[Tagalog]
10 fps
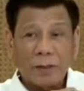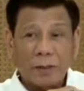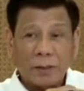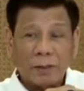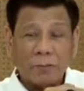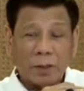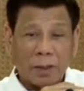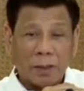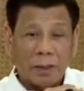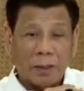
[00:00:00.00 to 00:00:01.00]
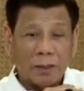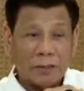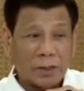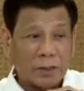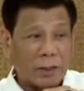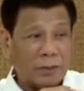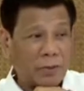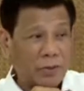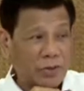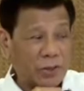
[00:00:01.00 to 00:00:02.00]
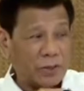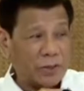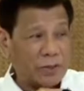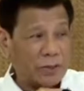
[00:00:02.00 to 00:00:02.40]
ng mga sa climate change